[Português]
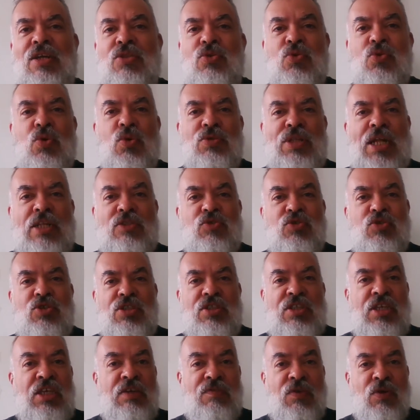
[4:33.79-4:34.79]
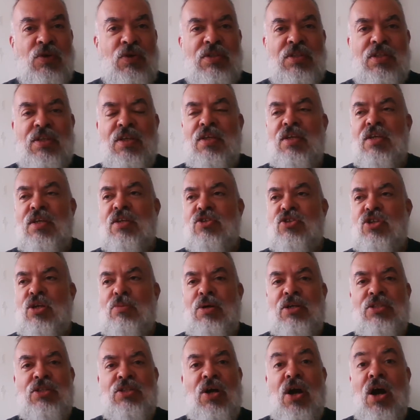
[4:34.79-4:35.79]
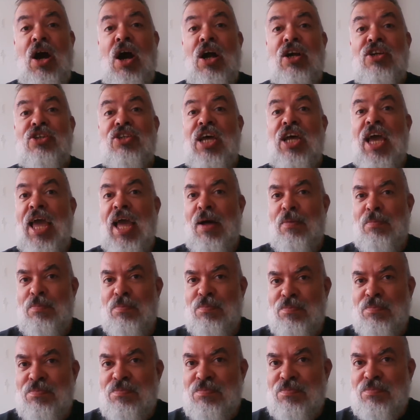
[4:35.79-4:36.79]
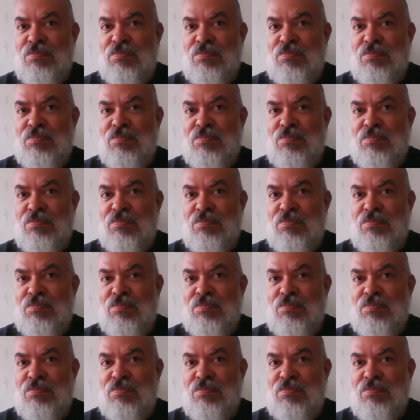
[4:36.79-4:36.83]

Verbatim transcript: no condado de Devon chamada Ardham,